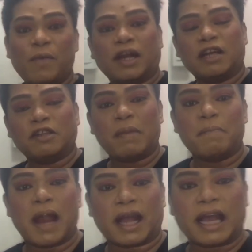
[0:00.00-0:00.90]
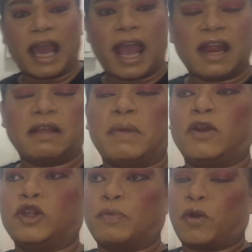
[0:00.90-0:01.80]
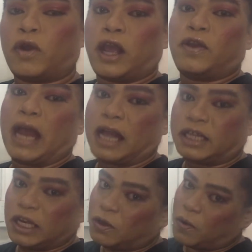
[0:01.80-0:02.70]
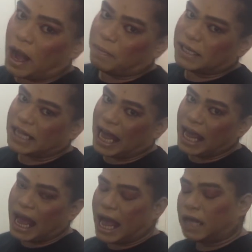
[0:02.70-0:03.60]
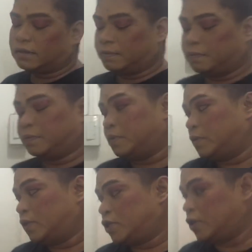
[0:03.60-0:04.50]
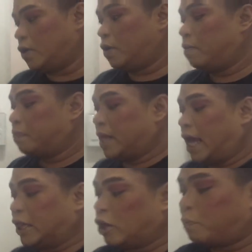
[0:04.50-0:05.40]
welcome to my vlog again. Ang magluto po ko ngayon ng dinuguang bisaya. So, ito